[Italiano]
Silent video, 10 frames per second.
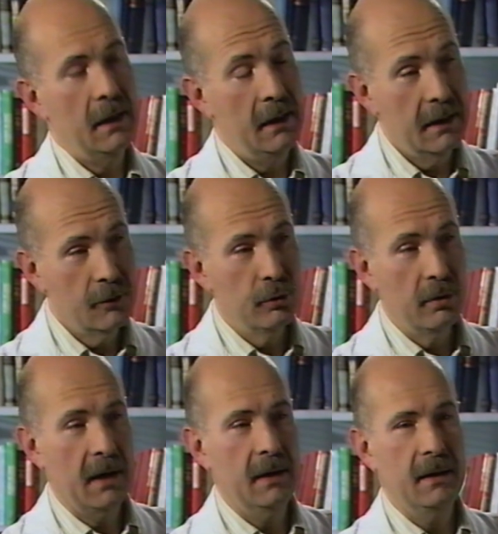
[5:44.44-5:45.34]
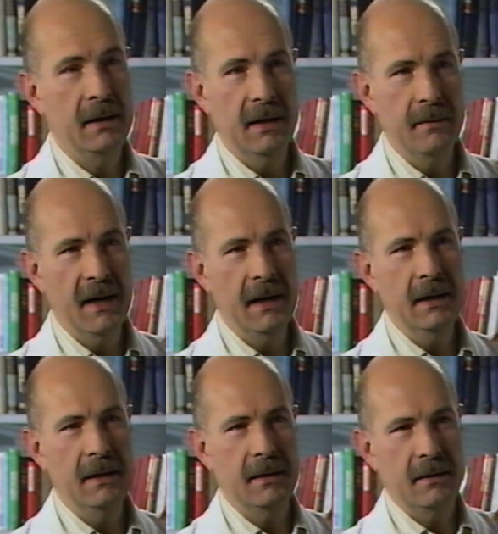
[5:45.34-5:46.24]
In natura gli
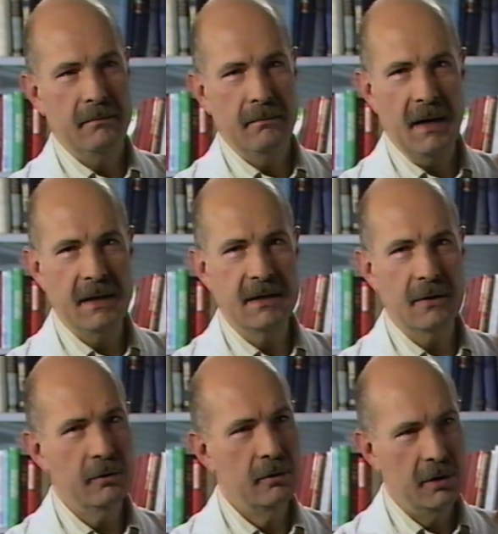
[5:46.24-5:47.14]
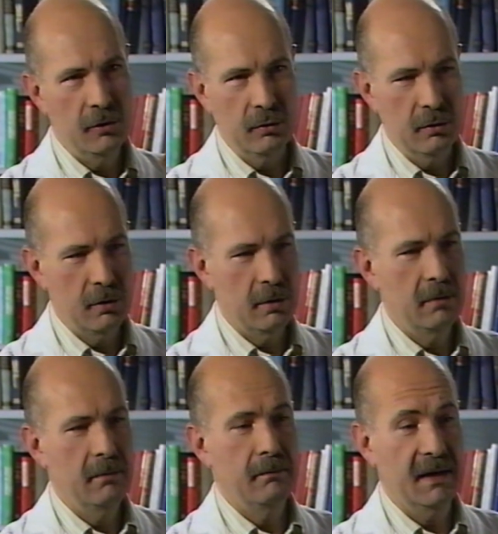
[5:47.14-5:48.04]
animali mangiano di tutto,
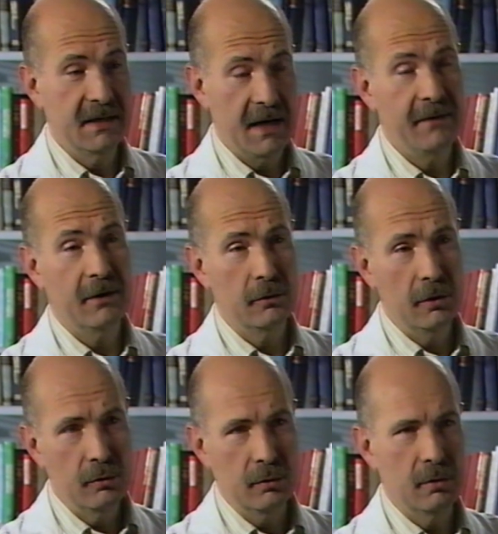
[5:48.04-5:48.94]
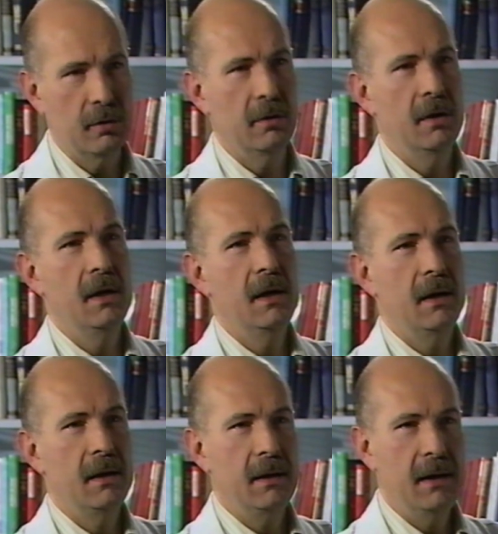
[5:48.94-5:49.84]
mangiavano di tutto.
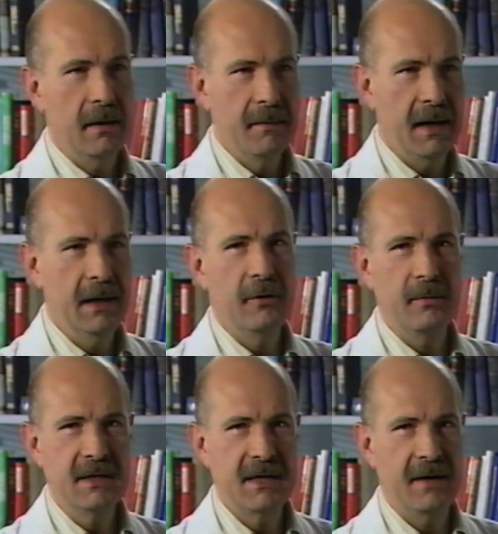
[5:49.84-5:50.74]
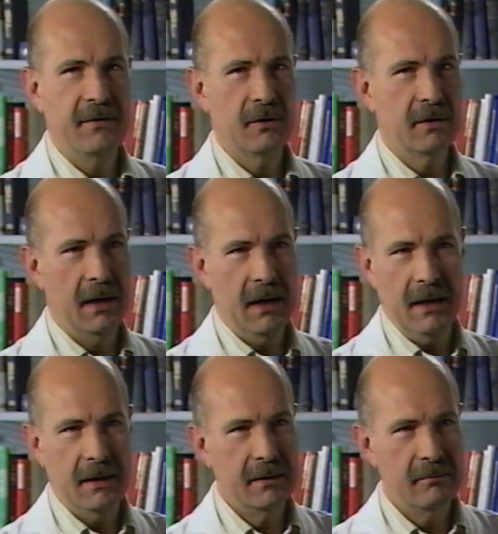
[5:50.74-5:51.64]
Gli animali cominciavano
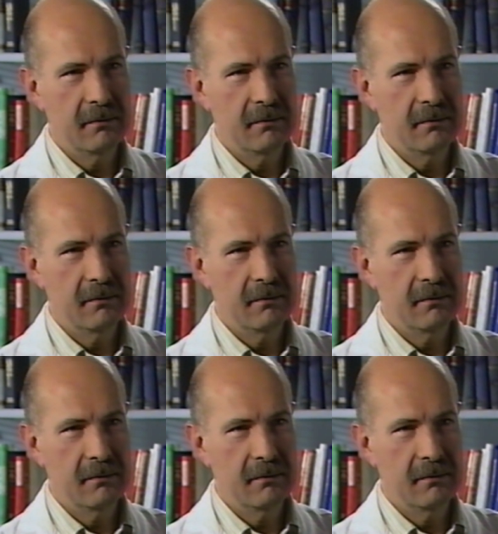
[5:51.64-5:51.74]
dalla